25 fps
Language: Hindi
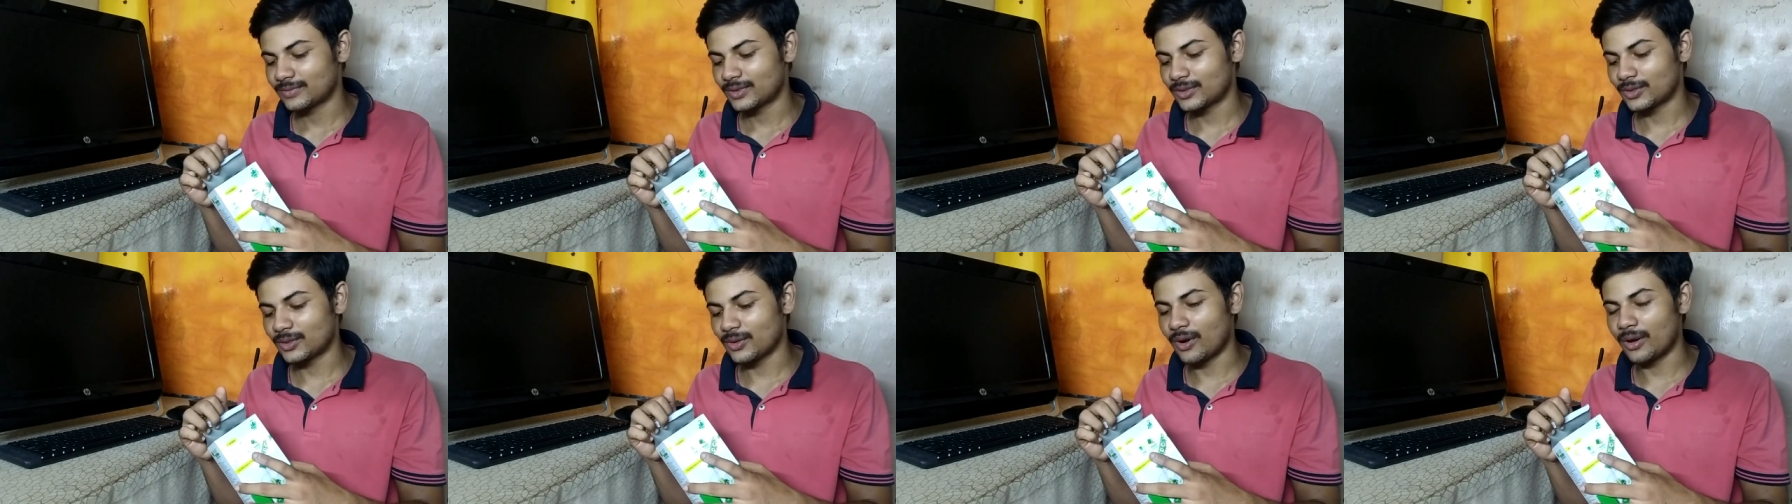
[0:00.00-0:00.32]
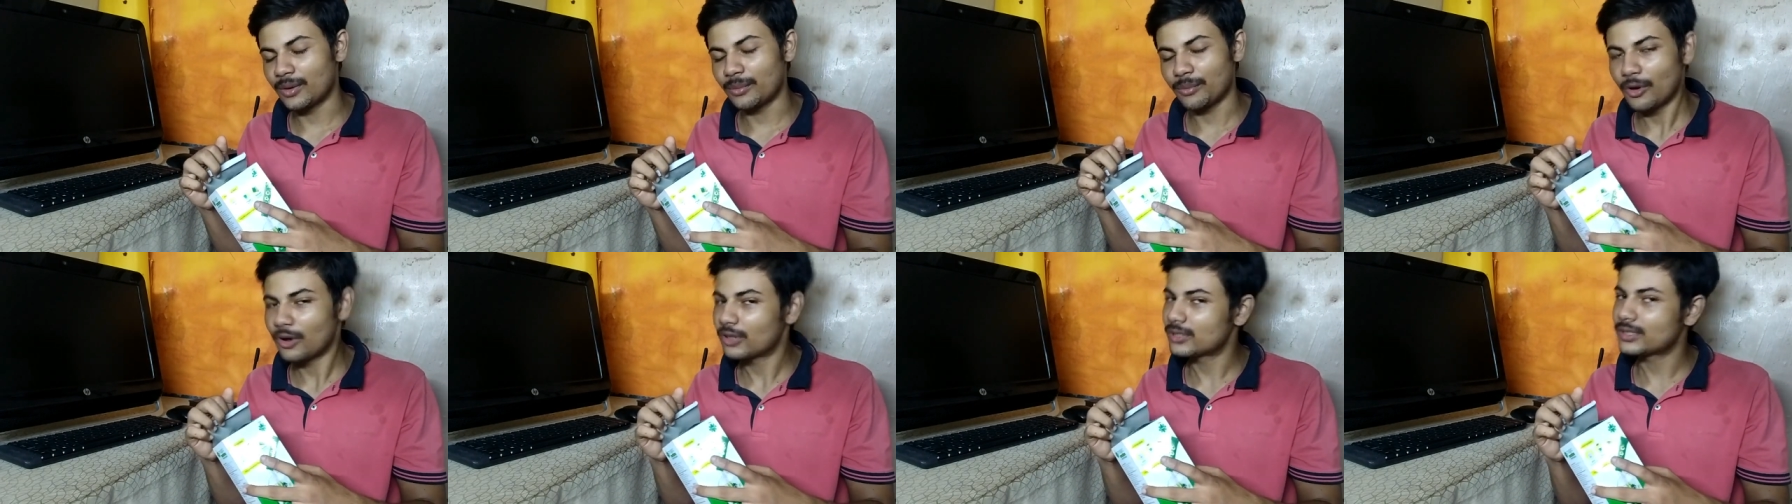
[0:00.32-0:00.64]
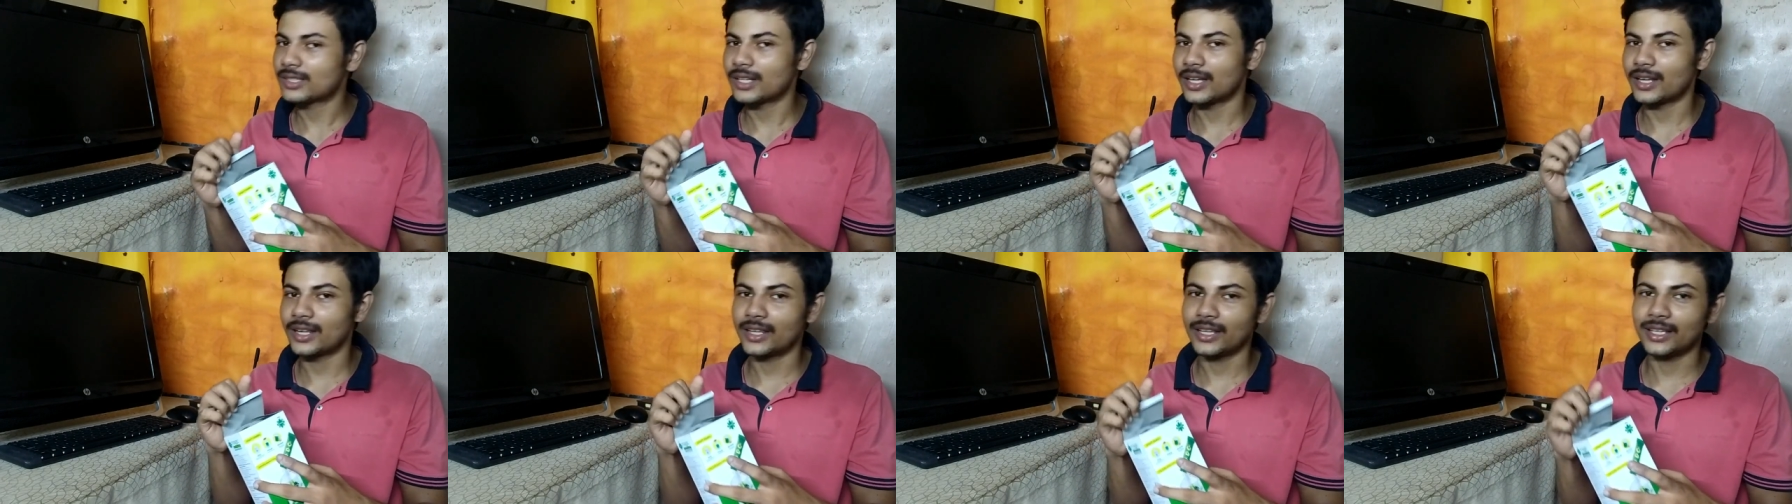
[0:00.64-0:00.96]
तो अनबॉक्स
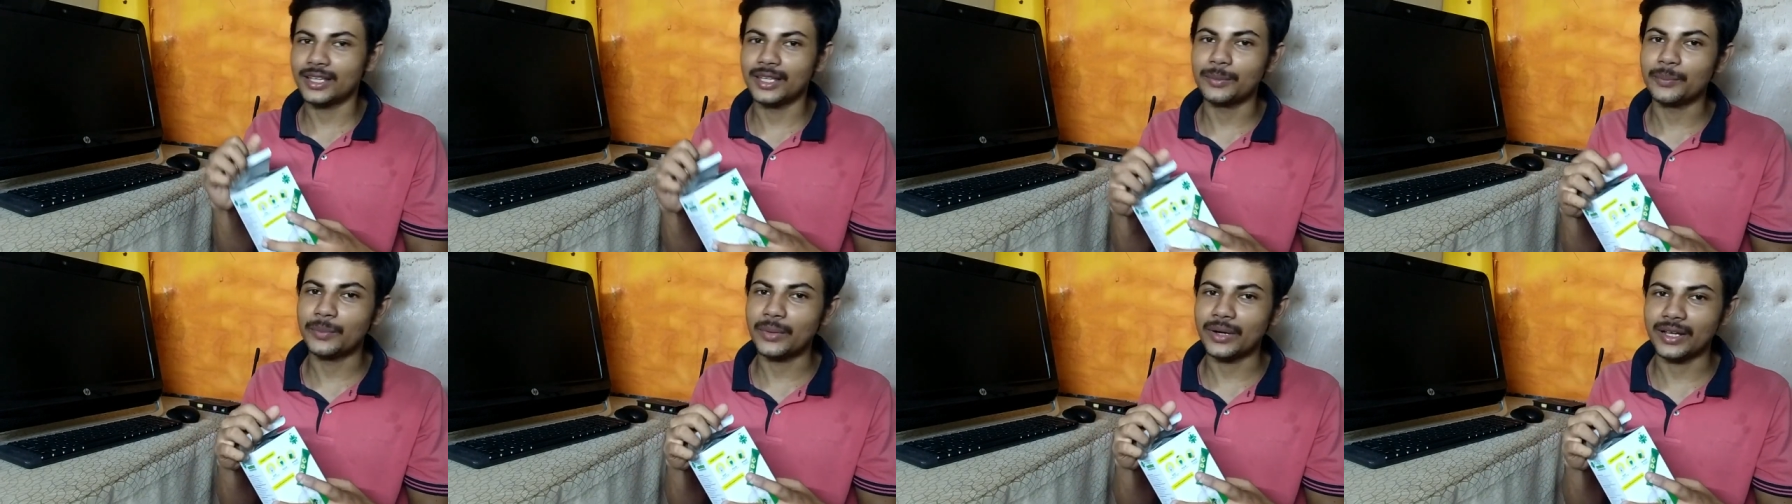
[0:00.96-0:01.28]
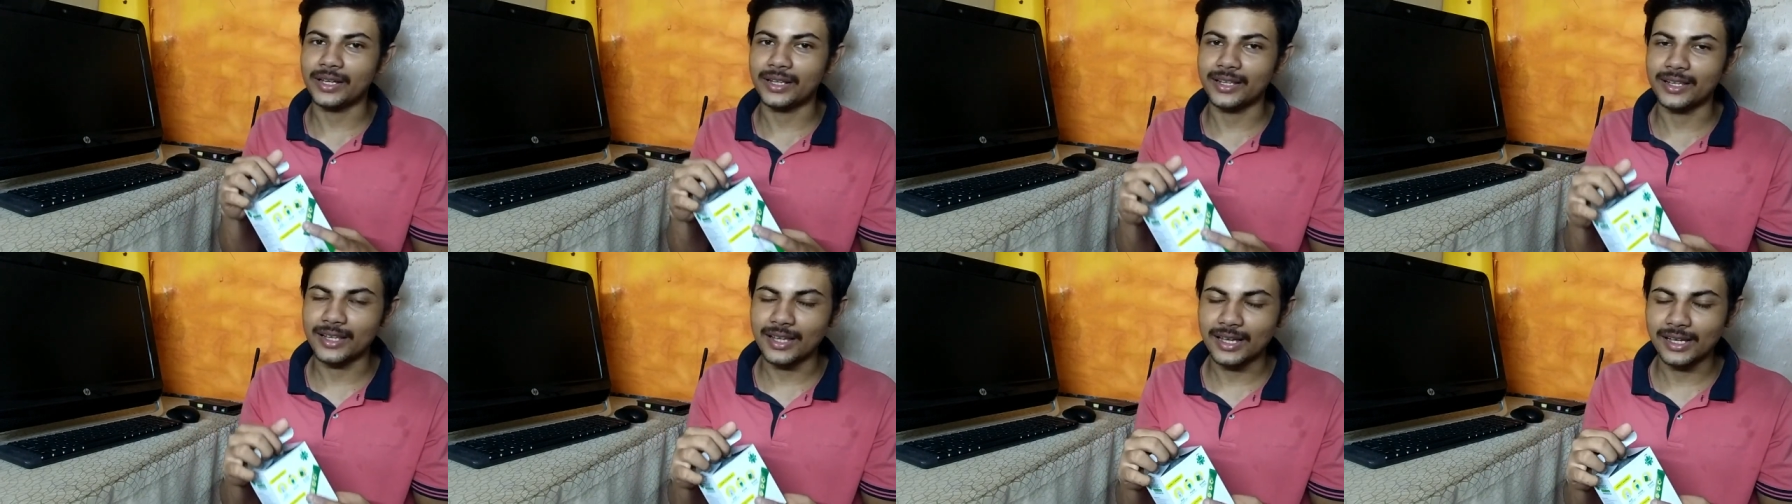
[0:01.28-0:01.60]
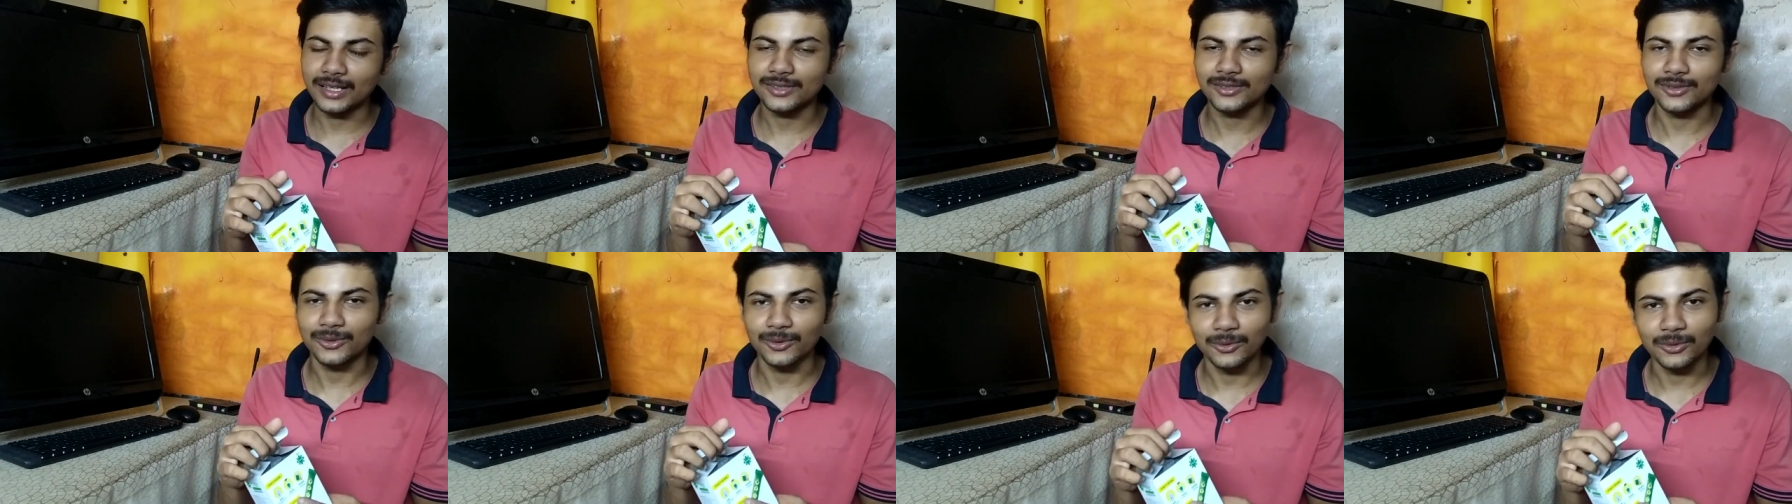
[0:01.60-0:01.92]
करने की प्रक्रिया
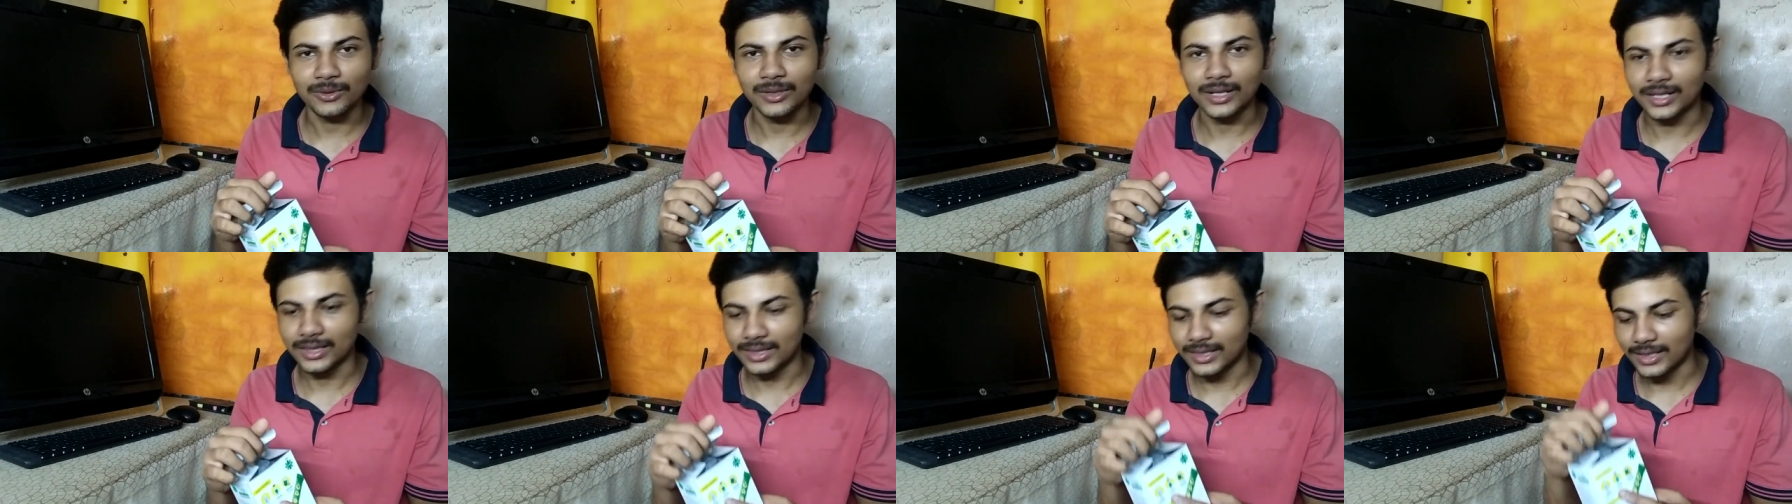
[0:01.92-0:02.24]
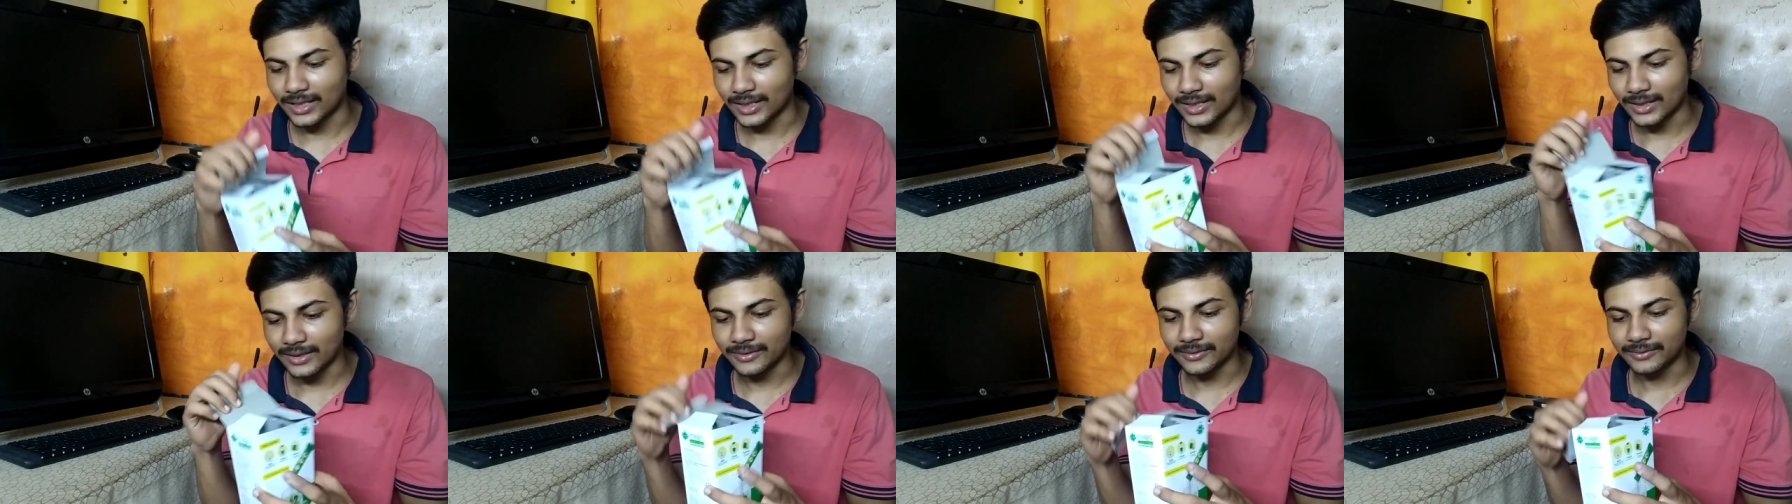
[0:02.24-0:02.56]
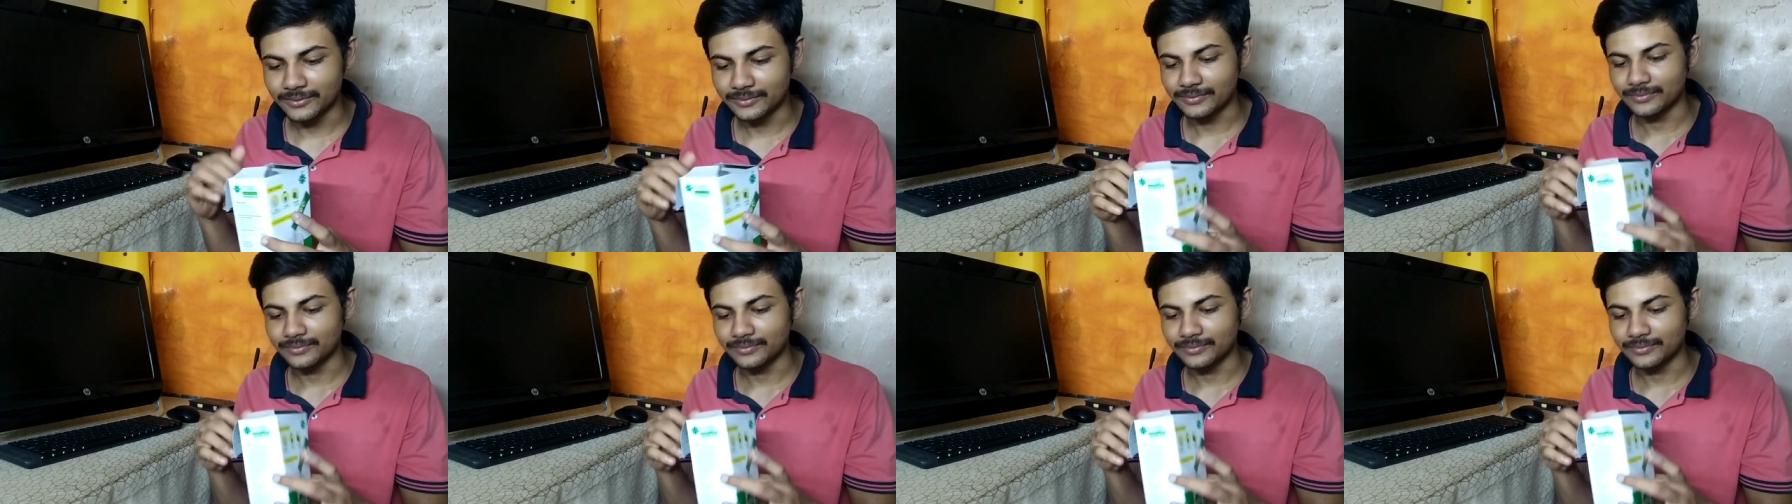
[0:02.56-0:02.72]
शुरू करते हैं